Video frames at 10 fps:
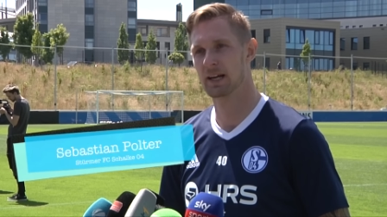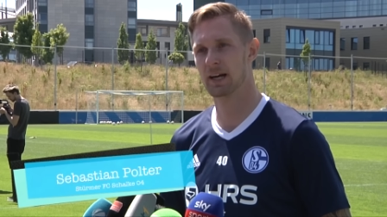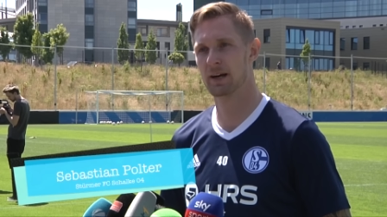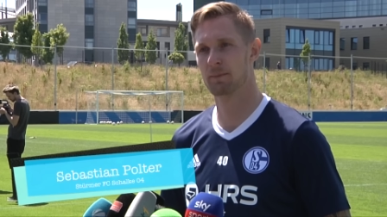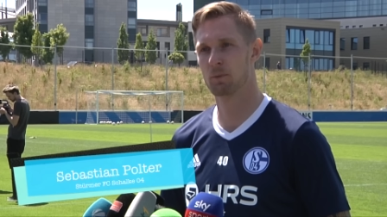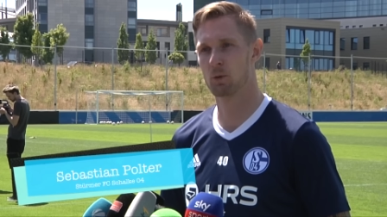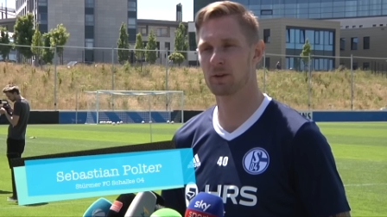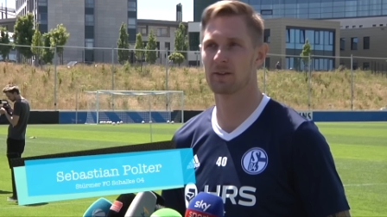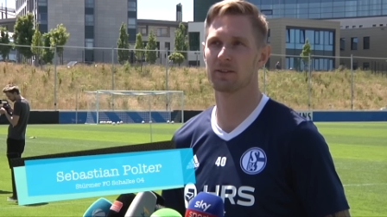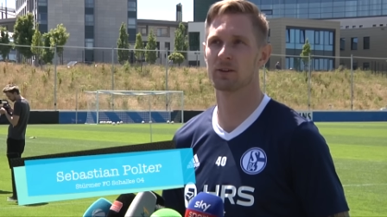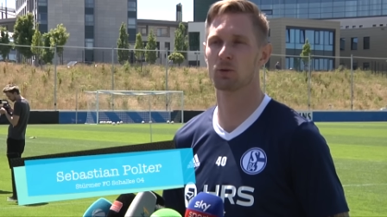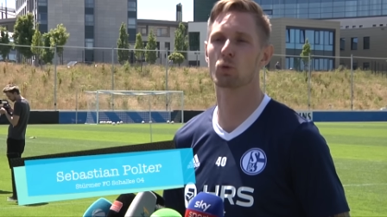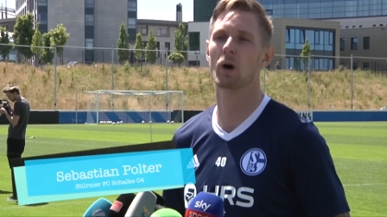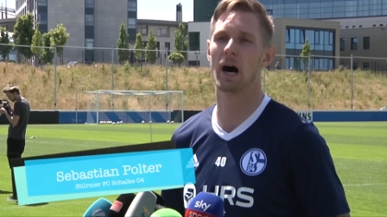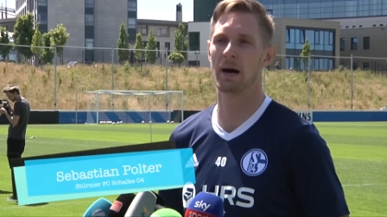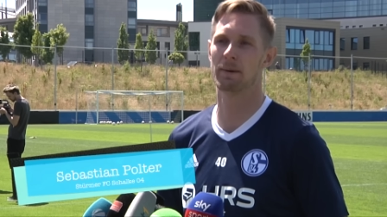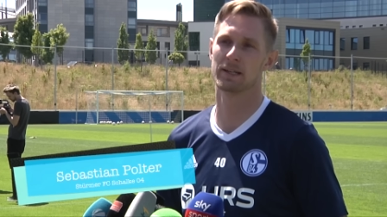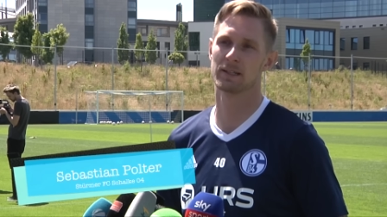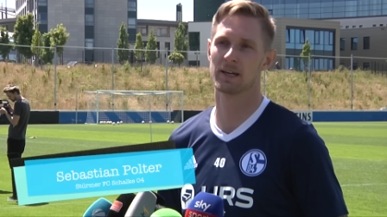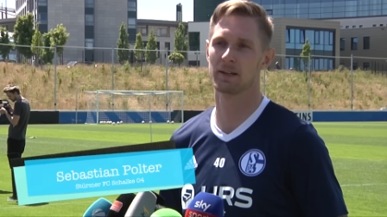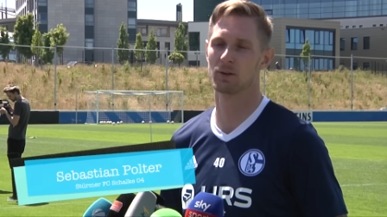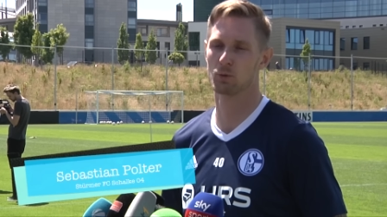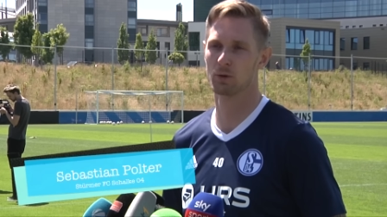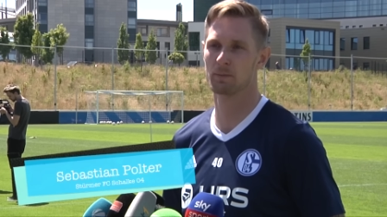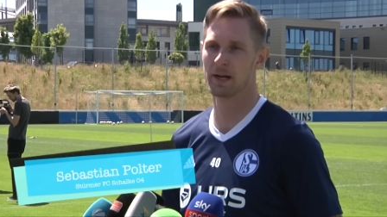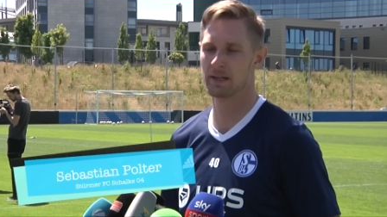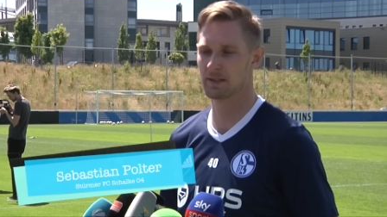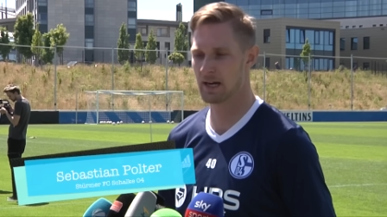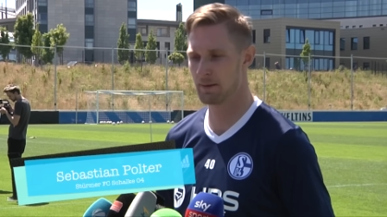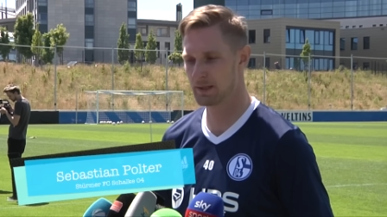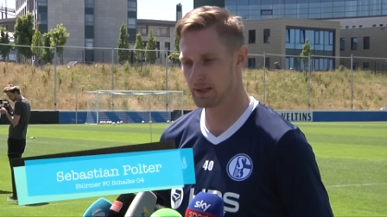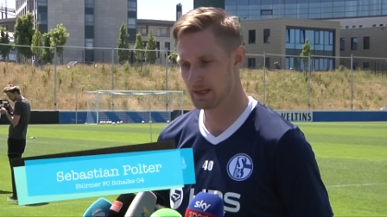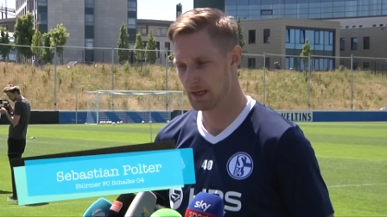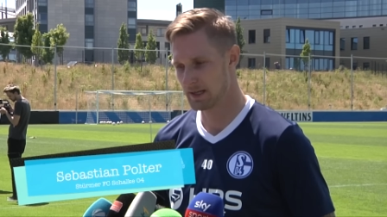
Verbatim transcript: ähm, und dass ich in Ruhe arbeiten kann. In Ruhe meine ich damit,